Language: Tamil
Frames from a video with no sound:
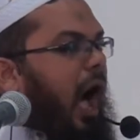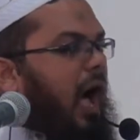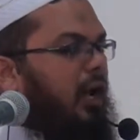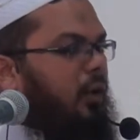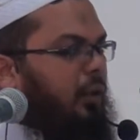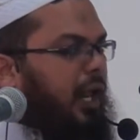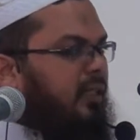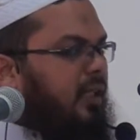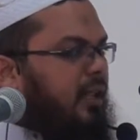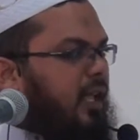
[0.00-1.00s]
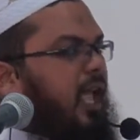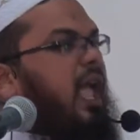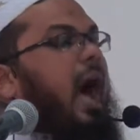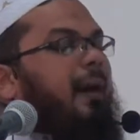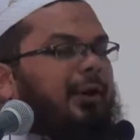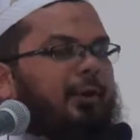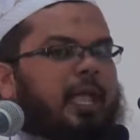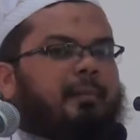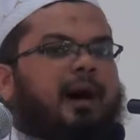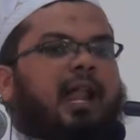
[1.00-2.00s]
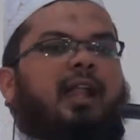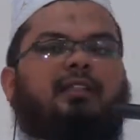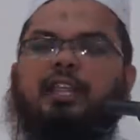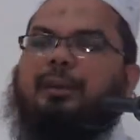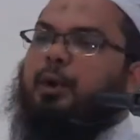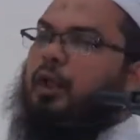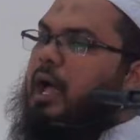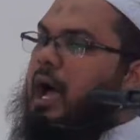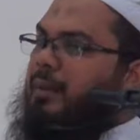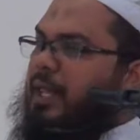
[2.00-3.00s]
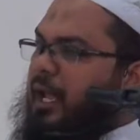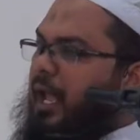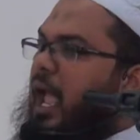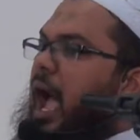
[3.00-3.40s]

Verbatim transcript: ஆக குறைந்தது அவனுடைய மரணத்தின் பொழுதாவது